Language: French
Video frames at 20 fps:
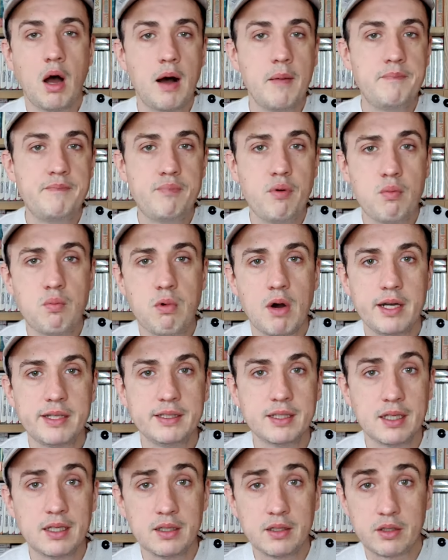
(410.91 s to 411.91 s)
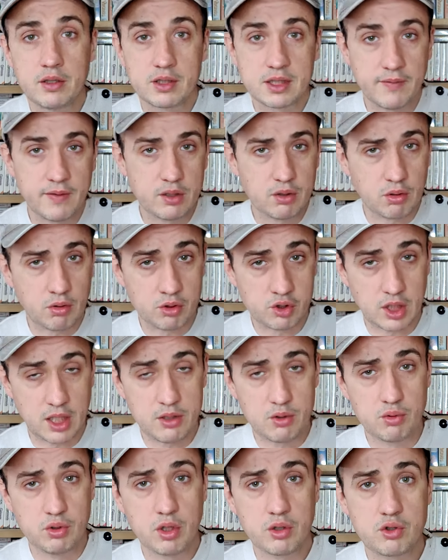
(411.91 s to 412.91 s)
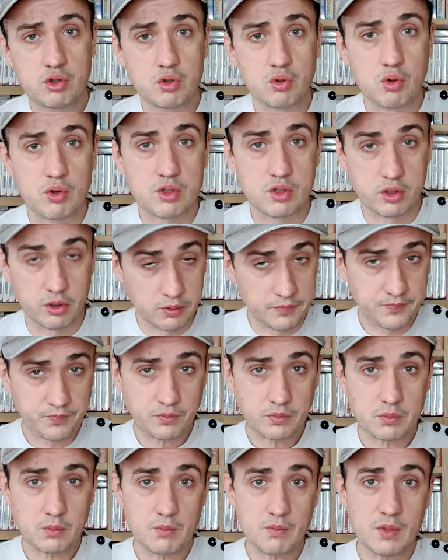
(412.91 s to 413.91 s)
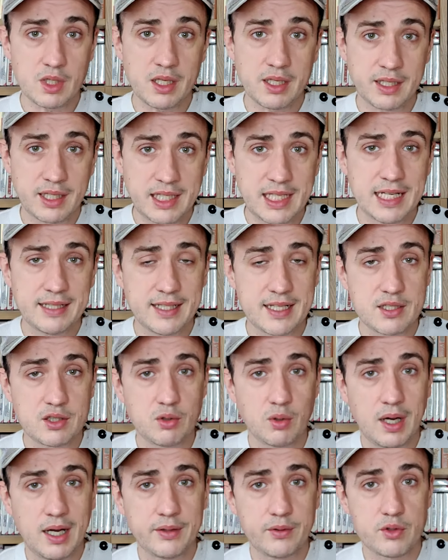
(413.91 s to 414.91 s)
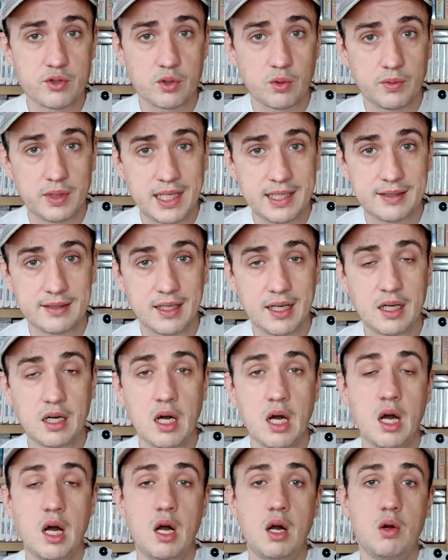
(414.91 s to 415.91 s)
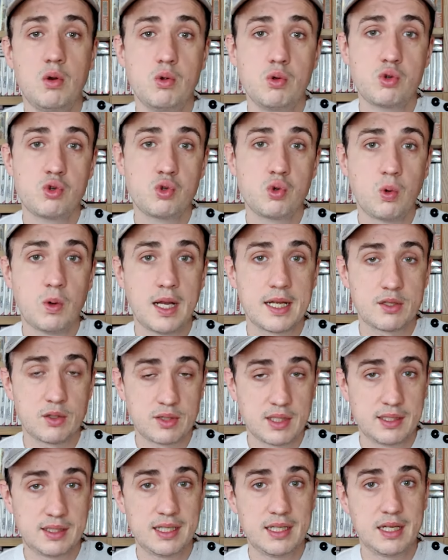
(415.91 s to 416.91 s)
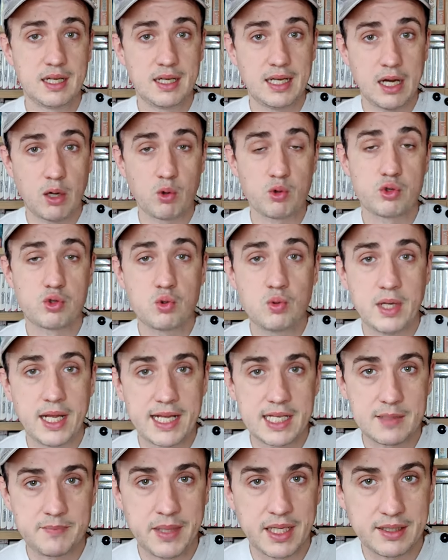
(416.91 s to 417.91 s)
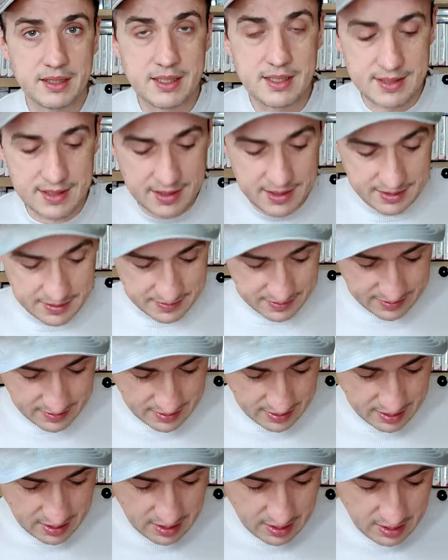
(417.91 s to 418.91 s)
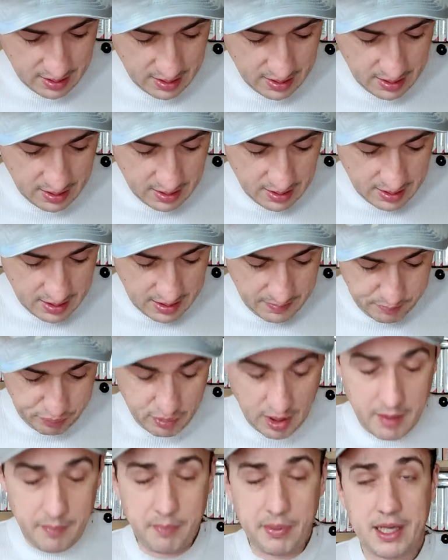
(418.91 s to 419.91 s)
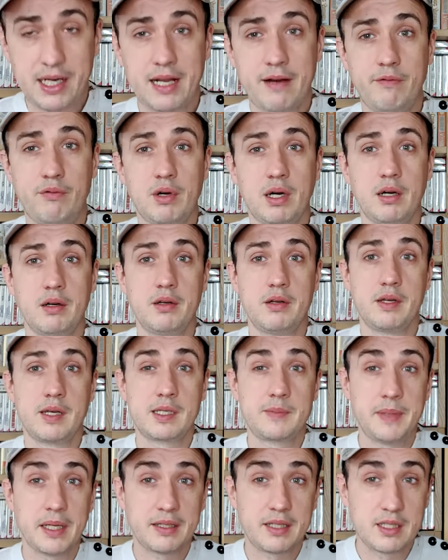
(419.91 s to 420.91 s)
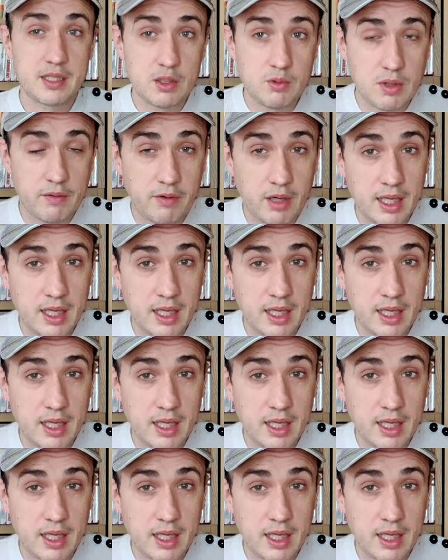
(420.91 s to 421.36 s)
un peu moyen, et ça va être en général une note sur 100 qui attestera de son état le jour où la société l'a reçu, l'a expertisé. Et puis après l'avoir expertisé, lui